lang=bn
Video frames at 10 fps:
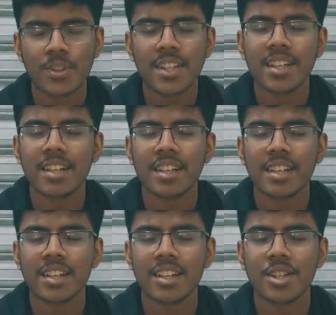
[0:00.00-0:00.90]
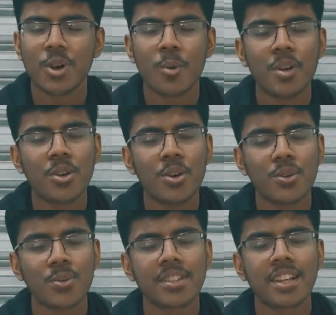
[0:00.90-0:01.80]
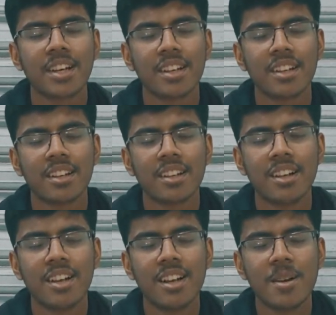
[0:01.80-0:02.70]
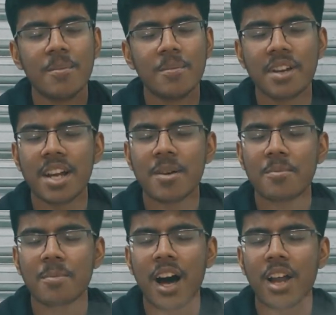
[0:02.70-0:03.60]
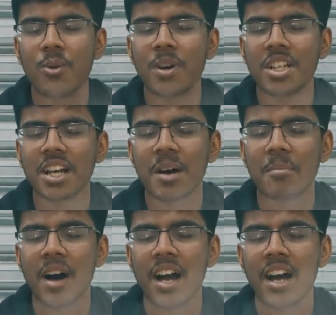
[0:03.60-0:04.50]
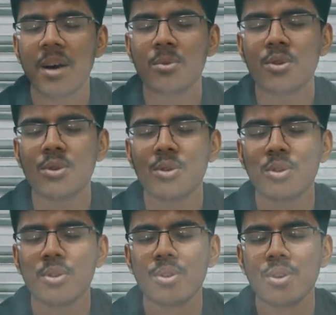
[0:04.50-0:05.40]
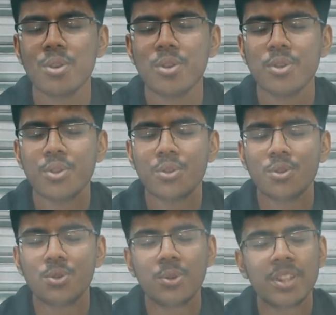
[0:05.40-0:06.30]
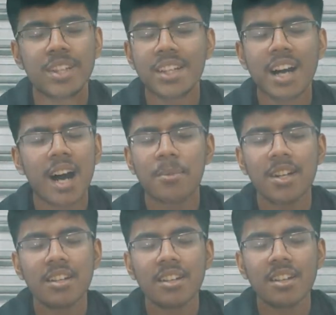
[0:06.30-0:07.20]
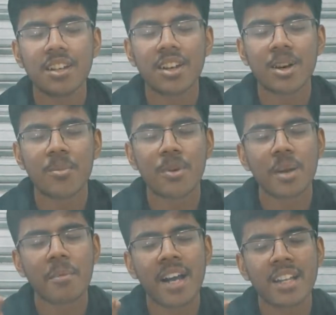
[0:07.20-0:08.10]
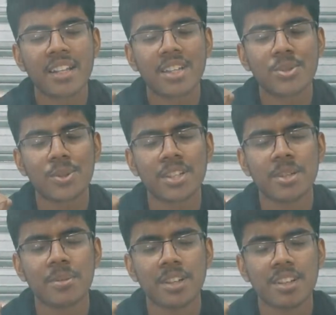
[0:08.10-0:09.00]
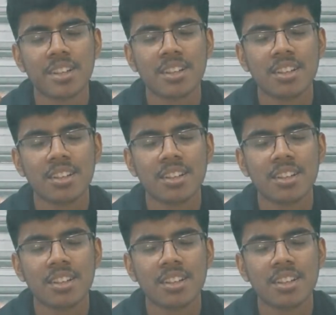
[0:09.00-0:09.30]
জগতে সবই সংস্থায় প্রেম ভালোবাসা মায়া মোহ দুই দিন খাবেন পরে মারা দিয়ে চলে যাবে